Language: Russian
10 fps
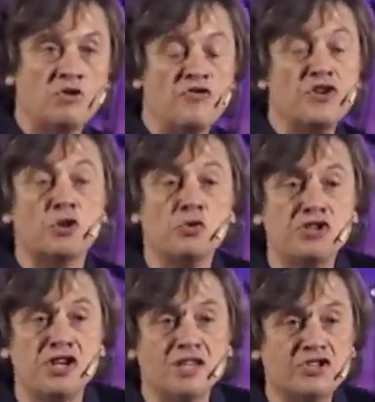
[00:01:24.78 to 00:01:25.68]
и веру
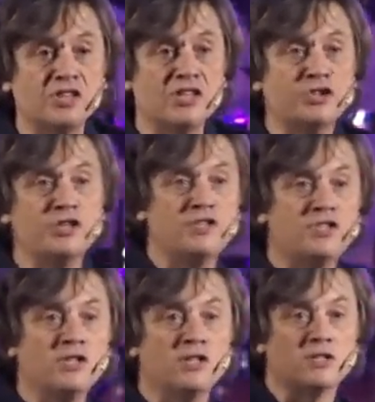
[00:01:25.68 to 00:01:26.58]
людей начала
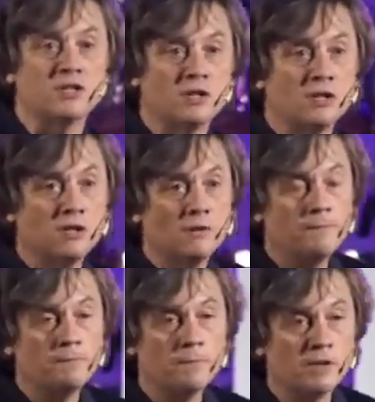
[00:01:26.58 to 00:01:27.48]
трястись.
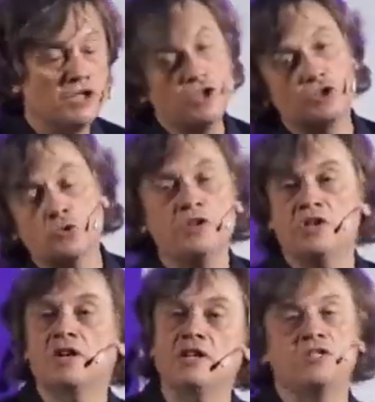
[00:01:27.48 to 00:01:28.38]
И историки